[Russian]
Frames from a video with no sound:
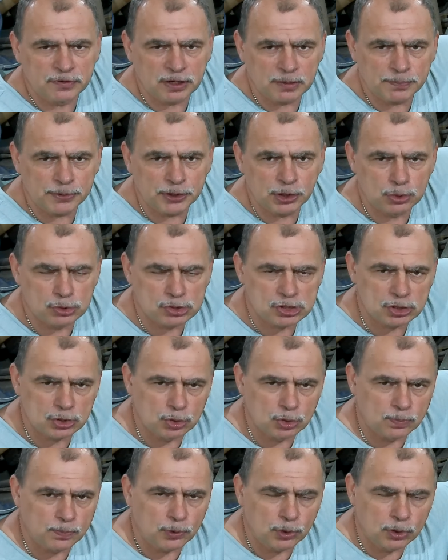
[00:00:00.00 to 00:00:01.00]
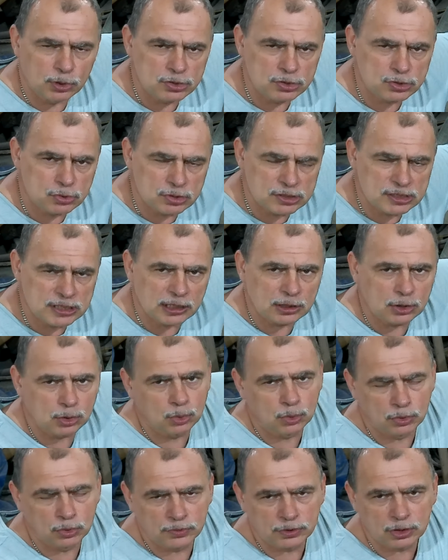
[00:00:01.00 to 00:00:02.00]
вам придется ее полностью
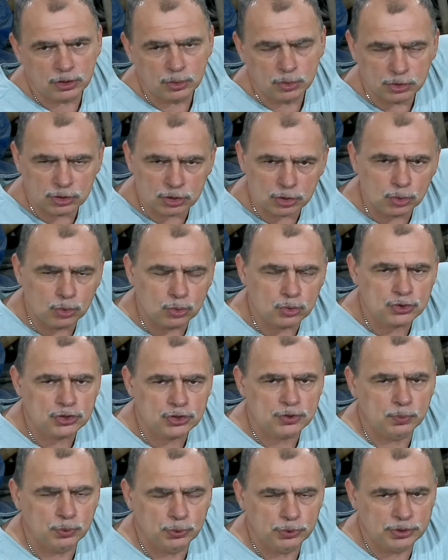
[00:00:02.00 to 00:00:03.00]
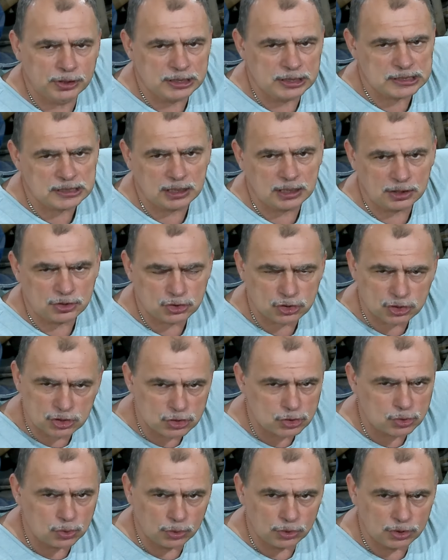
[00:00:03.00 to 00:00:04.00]
изготовить, но это тоже будет достаточно
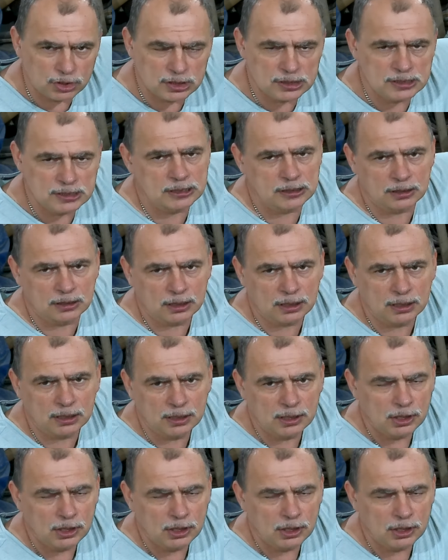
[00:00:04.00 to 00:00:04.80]
стоить денег.